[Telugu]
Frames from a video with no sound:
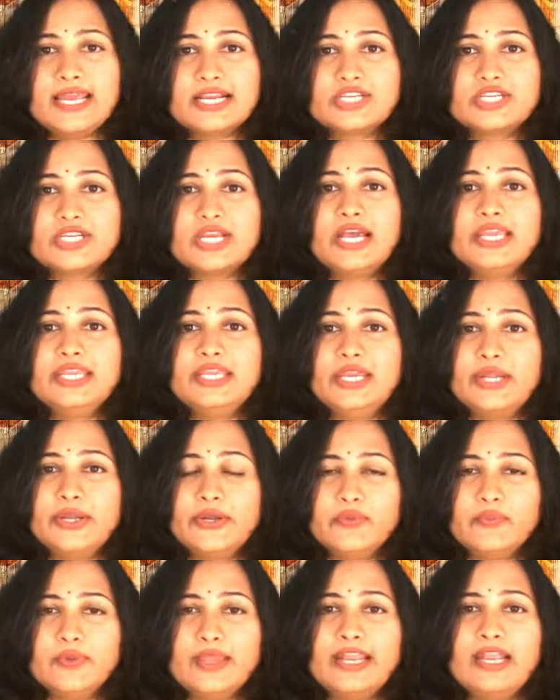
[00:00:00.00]
లక్ష
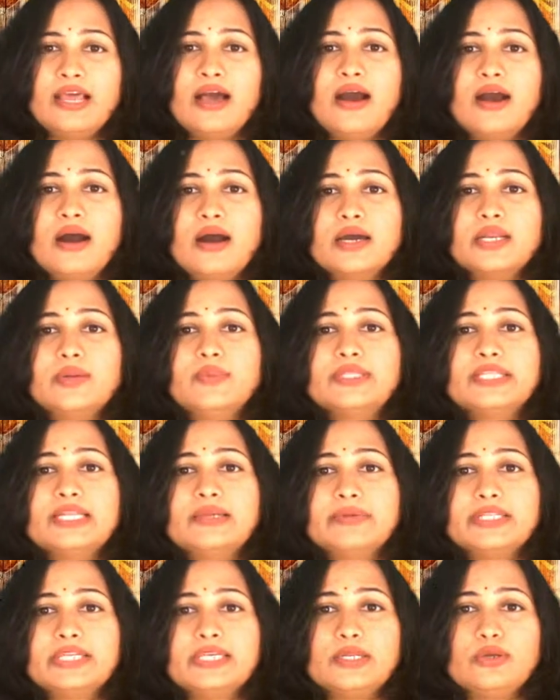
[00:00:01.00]
ఏడు వేల ఆరు
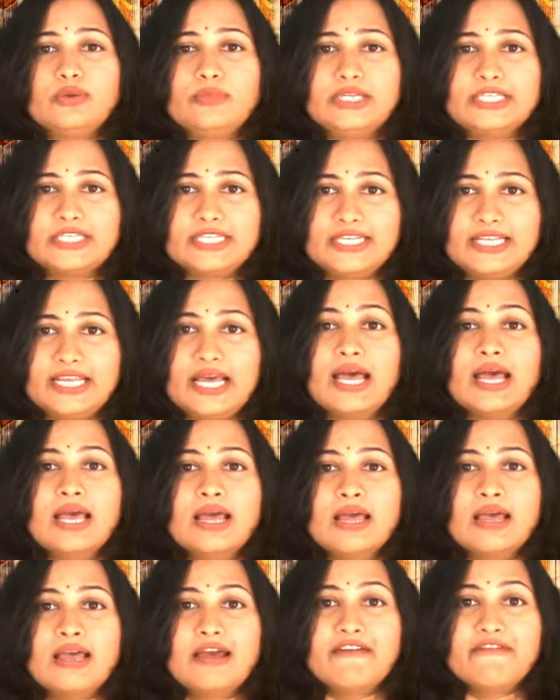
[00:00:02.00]
వందల పది కిలోమీటర్ల
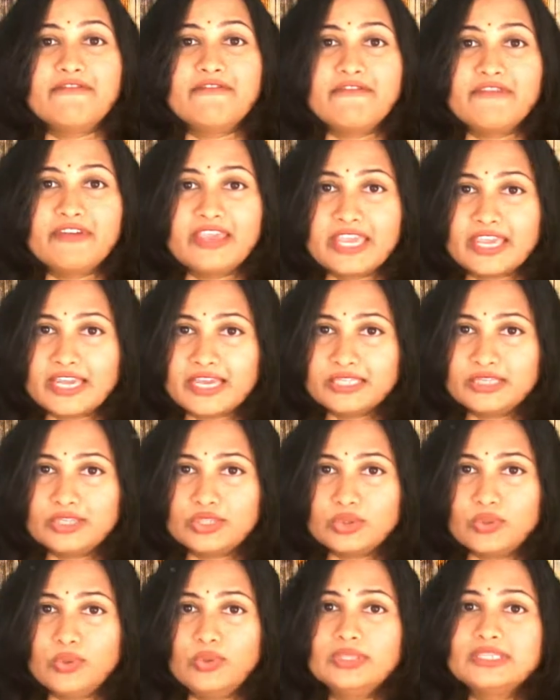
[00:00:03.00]

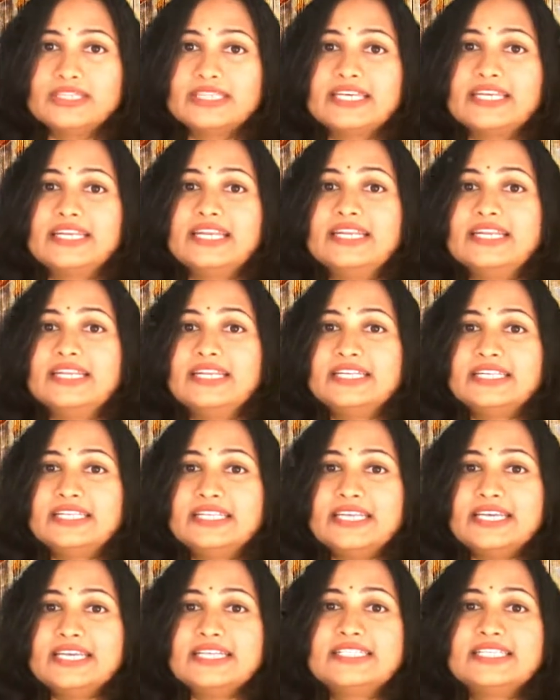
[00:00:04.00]
వేగంతో తన
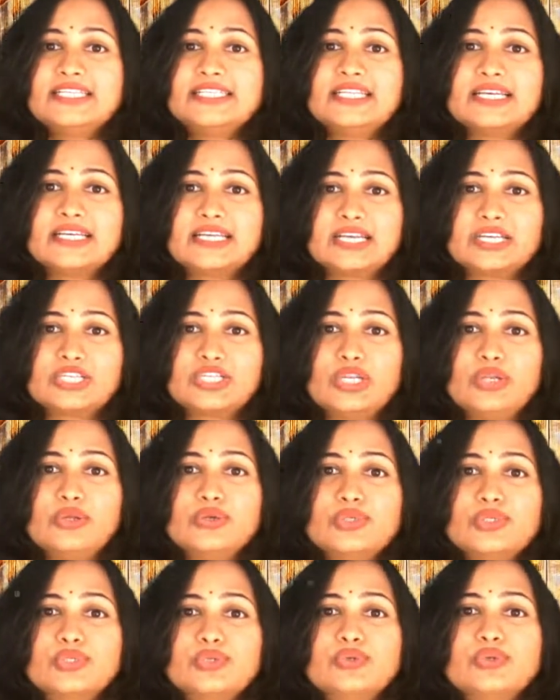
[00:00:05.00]
నిర్దేశిత
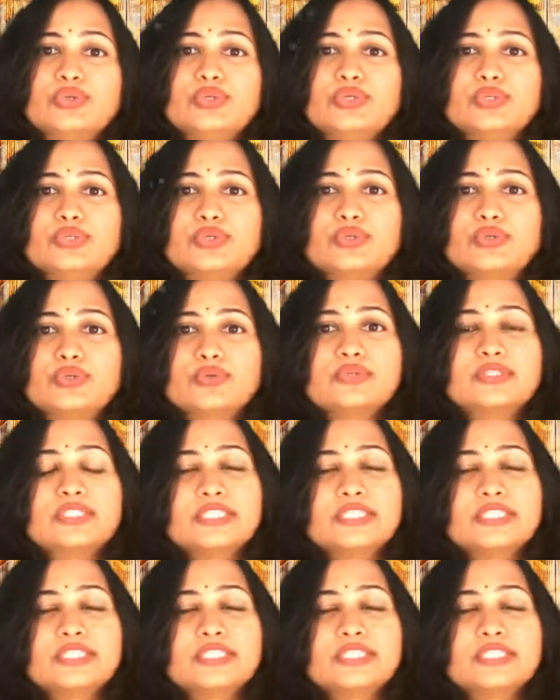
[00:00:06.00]
కక్షలో సూర్యుని చుట్టూ